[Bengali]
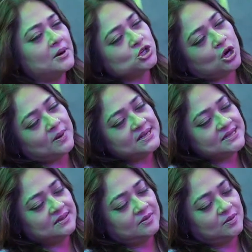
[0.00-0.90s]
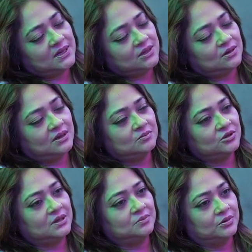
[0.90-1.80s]
আমরা সবাই সিনেমা দলের
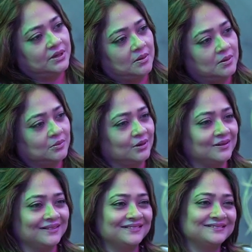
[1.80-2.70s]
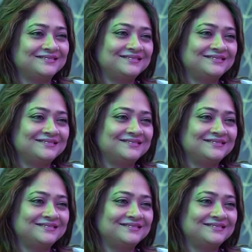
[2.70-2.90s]
মধ্যেই পড়ি আমার মনে হয়